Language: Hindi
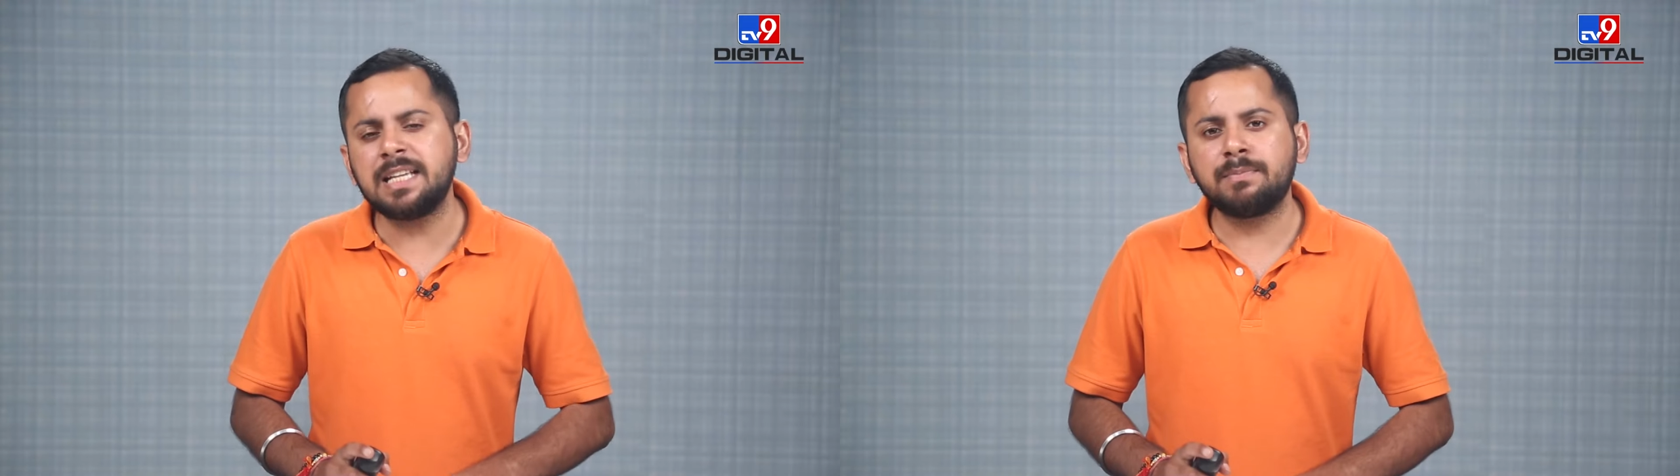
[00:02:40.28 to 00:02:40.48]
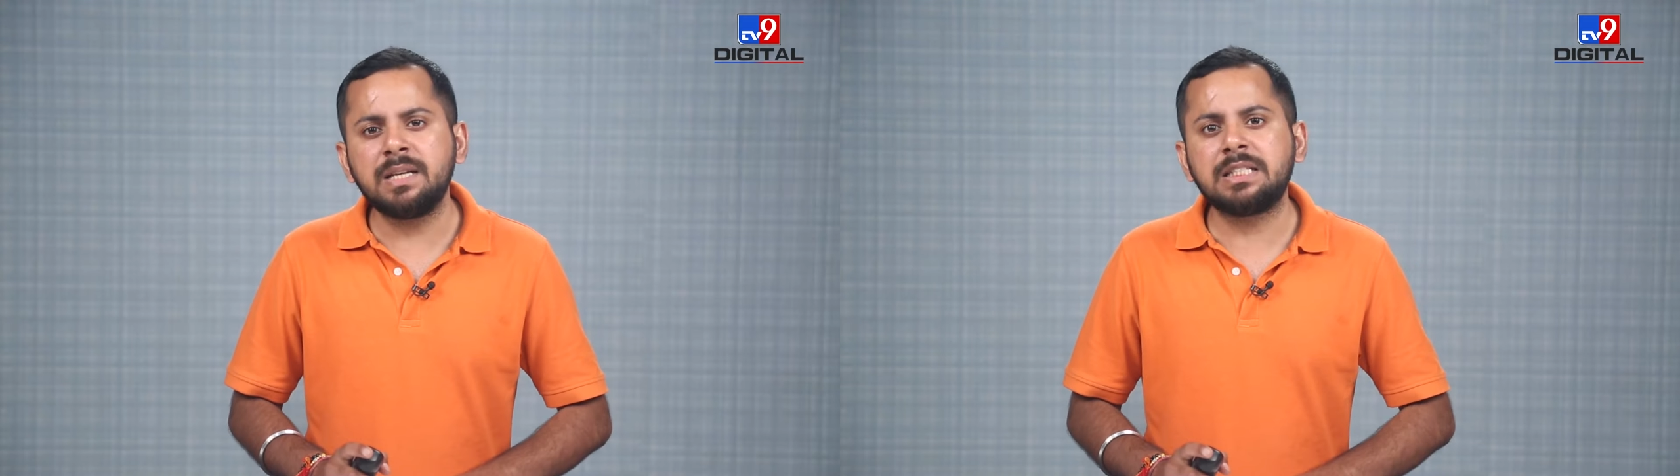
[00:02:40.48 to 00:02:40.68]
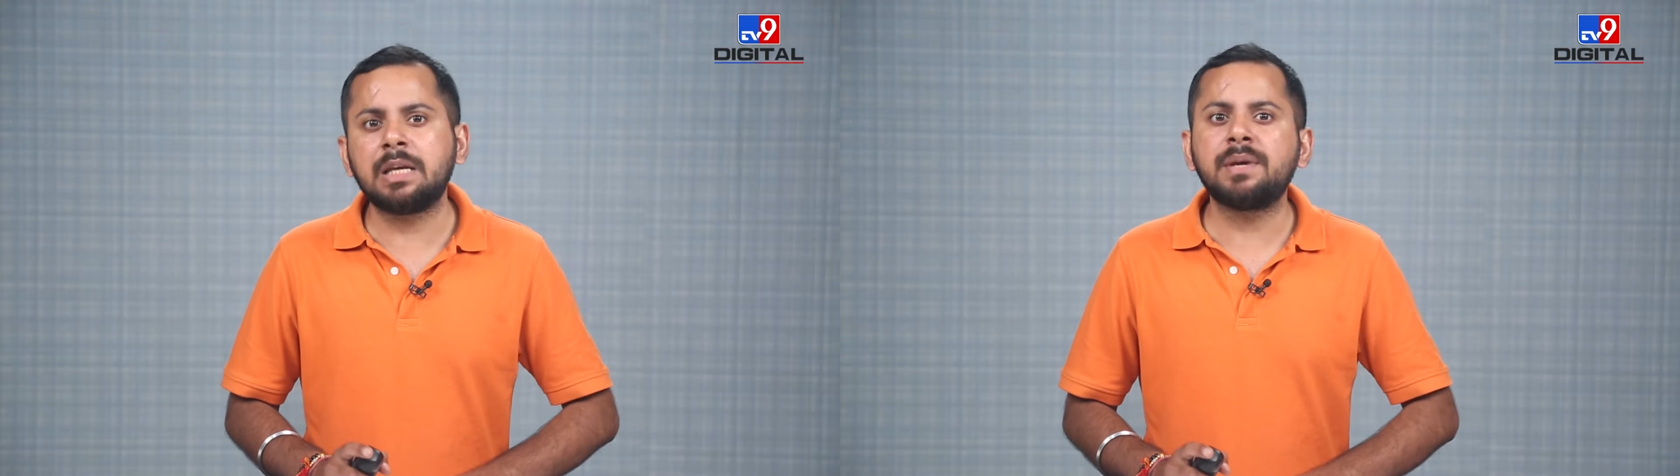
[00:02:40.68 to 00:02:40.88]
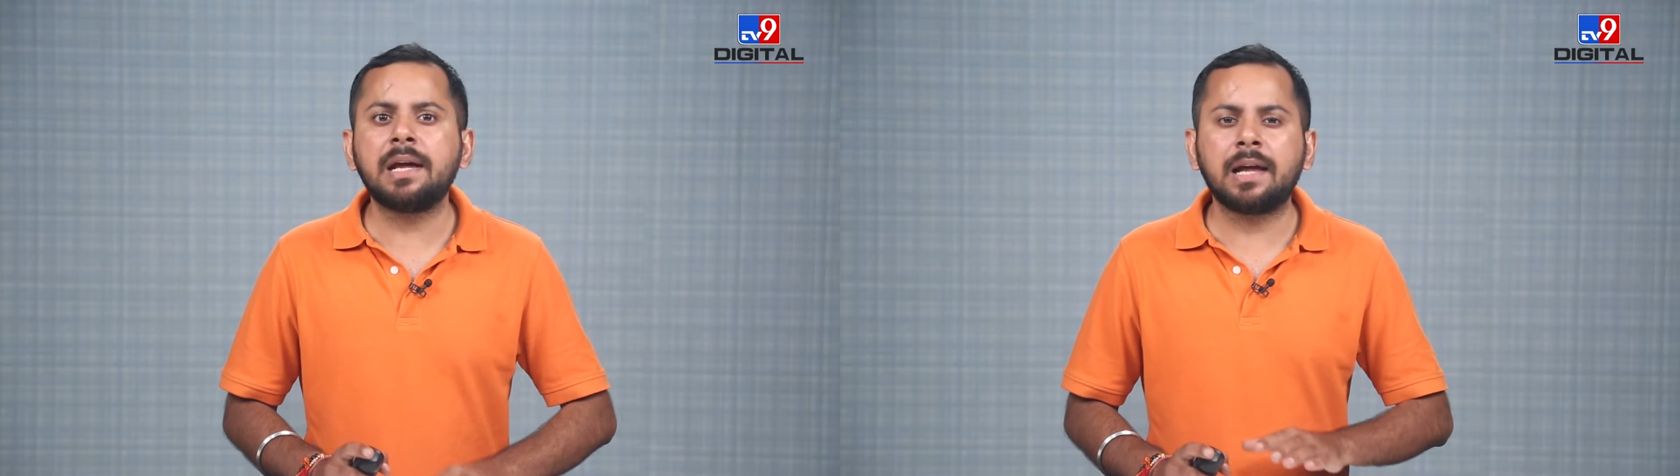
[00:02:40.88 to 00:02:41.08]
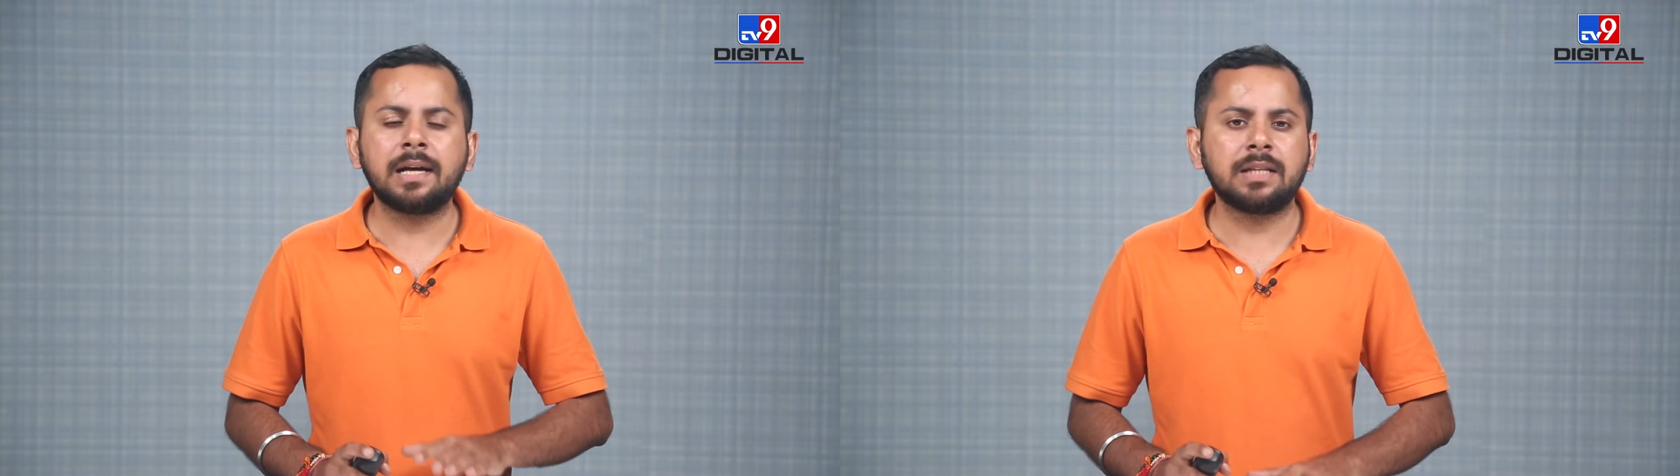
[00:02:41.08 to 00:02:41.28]
केस में
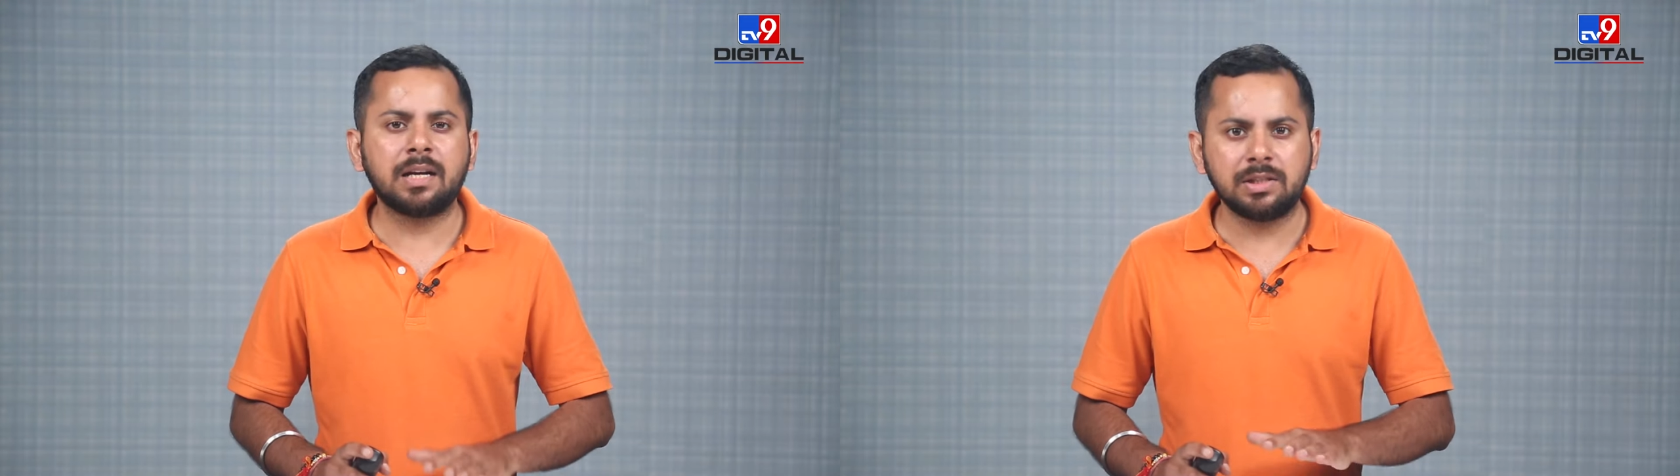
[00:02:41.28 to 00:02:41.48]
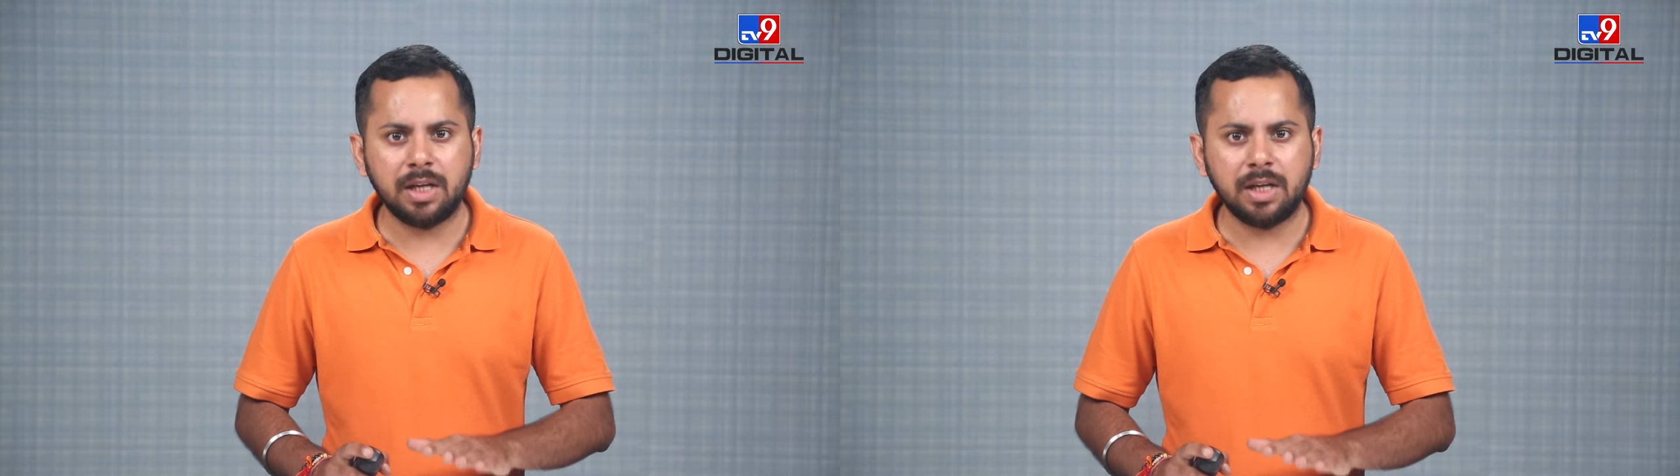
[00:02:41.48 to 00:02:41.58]
सीबीआई लगातार